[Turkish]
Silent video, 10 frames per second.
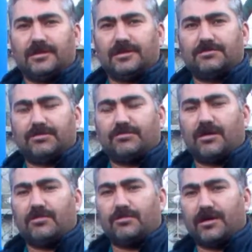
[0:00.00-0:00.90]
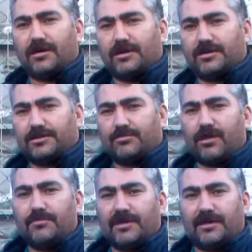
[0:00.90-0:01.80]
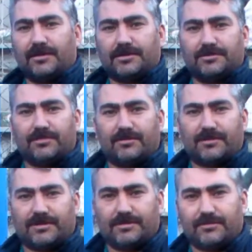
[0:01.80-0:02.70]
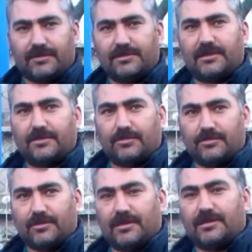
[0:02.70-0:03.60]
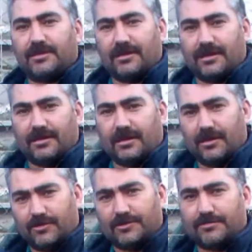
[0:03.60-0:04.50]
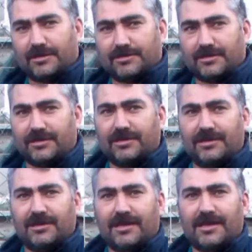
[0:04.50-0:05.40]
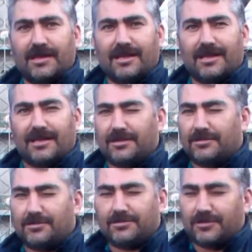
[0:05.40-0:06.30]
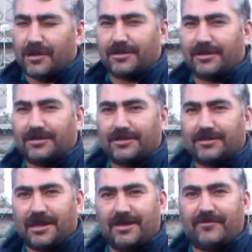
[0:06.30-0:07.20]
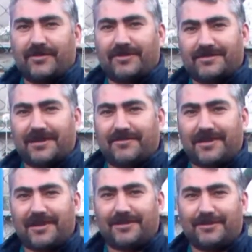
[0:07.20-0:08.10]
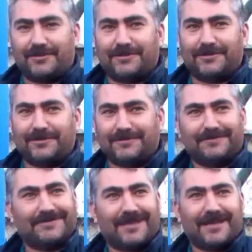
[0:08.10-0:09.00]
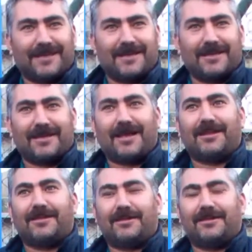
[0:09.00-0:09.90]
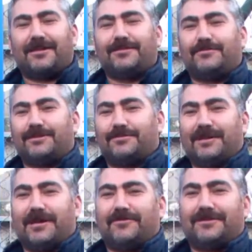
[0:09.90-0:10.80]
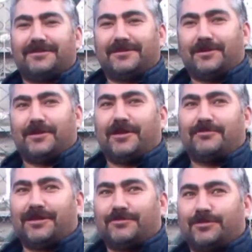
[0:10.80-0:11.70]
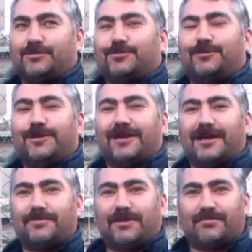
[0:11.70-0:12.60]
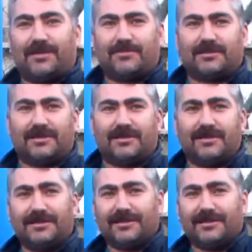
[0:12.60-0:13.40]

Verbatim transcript: İsmim Mahmut Ağdaş. Muhammed Ağdaş'ın babasıyım. Inter kulübüne iki ay önce başladık. Şu anda keyifle ve zevkle geliyoruz. Yani inanılmaz bir heves, inanılmaz bir tutkuyla gelip gitmeye başladı.